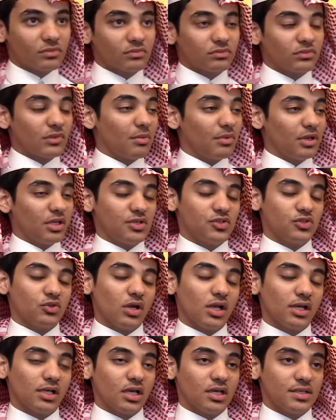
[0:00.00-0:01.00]
طبعا
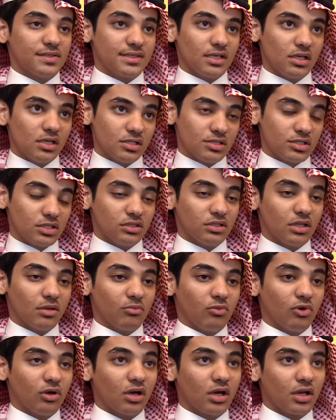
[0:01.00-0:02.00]
السؤال كان سهل جدا
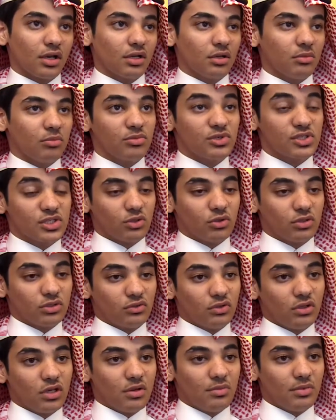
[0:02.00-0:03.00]
مقارنه بمستوى
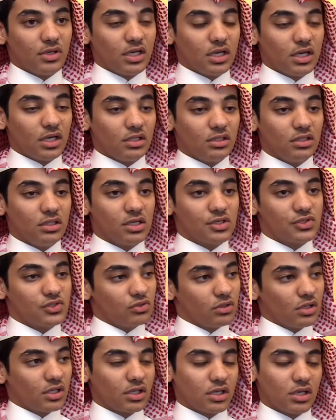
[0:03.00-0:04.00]
الطلاب العالي،
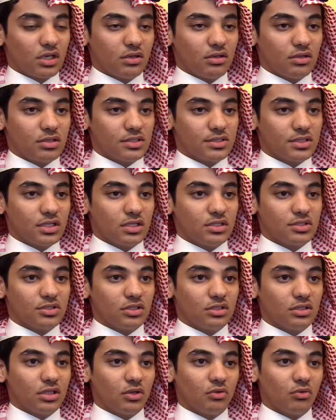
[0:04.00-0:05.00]
السؤال كان سهل
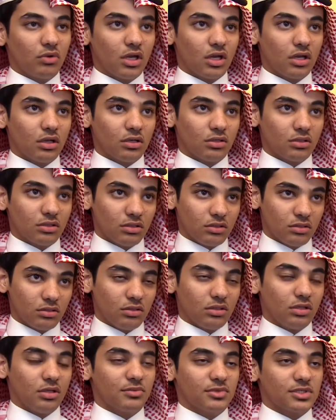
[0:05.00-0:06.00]
جدا
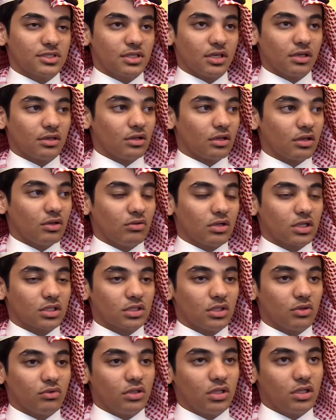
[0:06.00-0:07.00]
ولم يستغرق الوقت
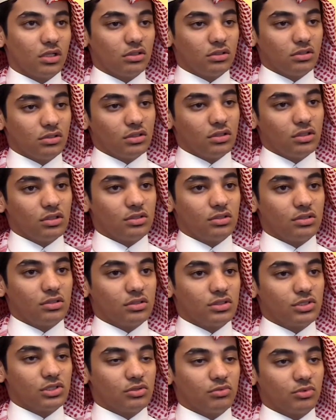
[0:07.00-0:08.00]
طويلا
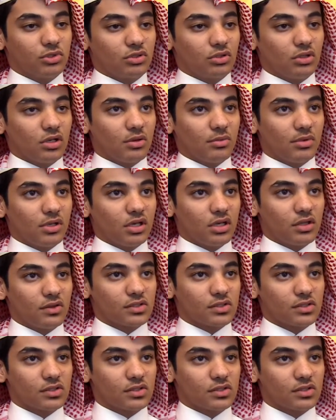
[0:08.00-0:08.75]
يجيب الطلاب على هذا